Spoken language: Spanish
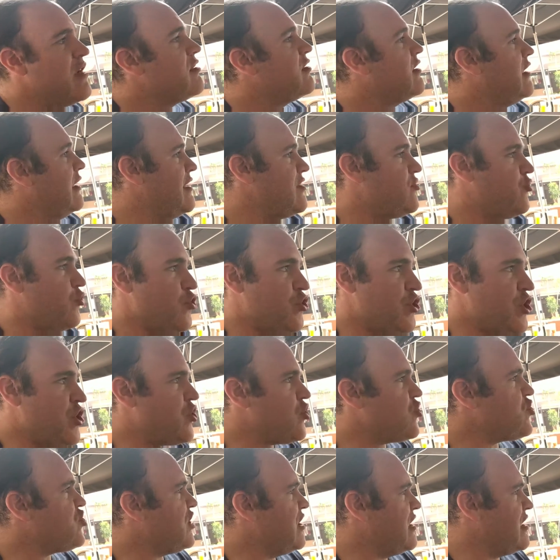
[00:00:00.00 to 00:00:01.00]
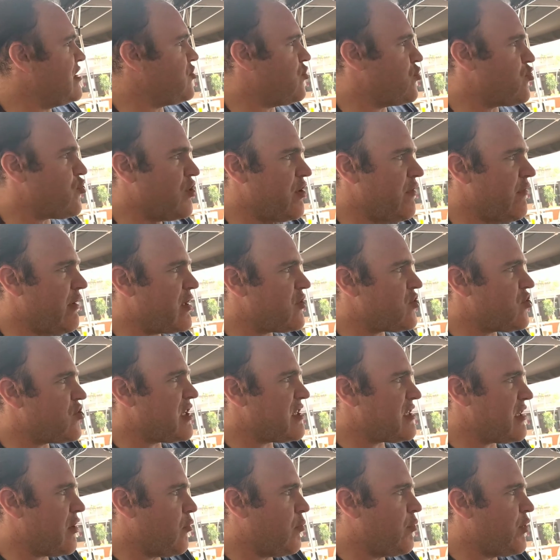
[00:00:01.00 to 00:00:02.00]
tienes tus nichos, tienes tus universos
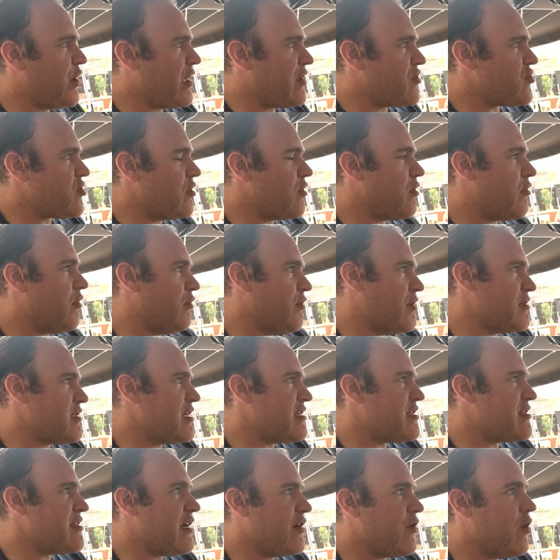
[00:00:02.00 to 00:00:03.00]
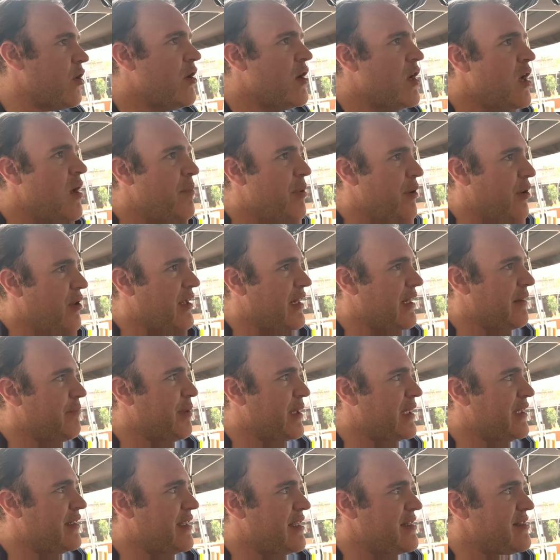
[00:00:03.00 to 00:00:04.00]
que se comunican solo cuando es necesario, pero de
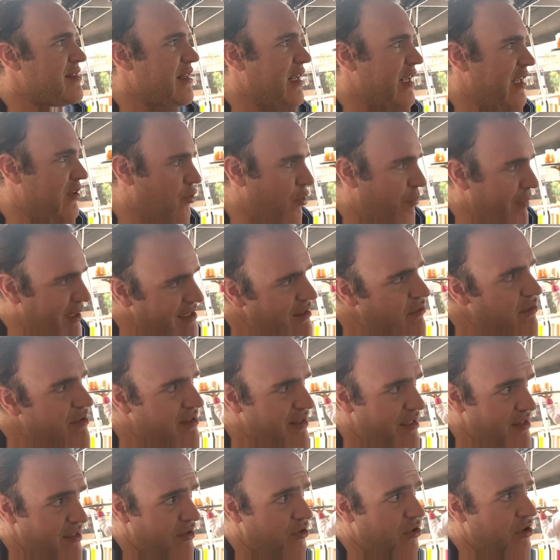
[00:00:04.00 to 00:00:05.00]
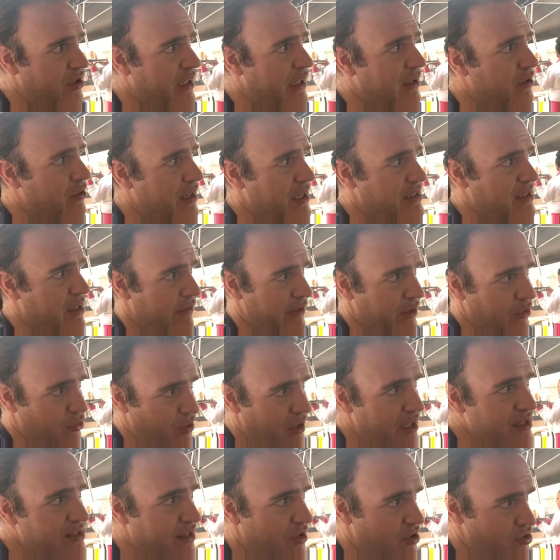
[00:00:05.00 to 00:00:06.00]
repente es, y Tomás ya lo está haciendo ahorita con las
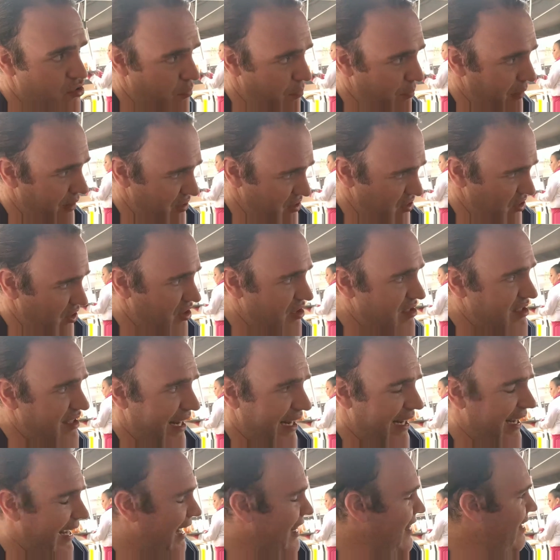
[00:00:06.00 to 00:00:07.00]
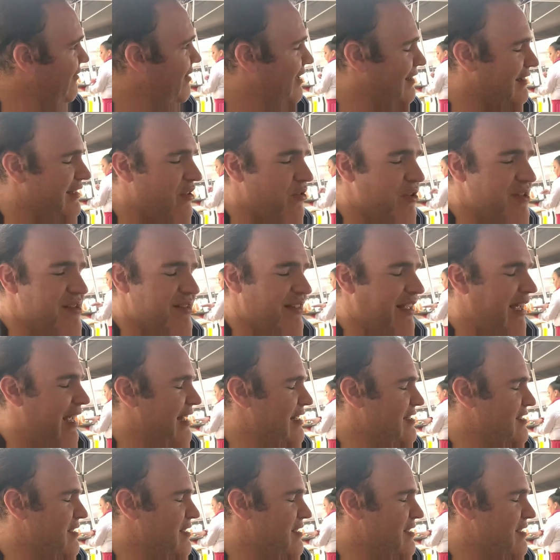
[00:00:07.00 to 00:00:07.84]
aventuras de los Super que qué divertido está él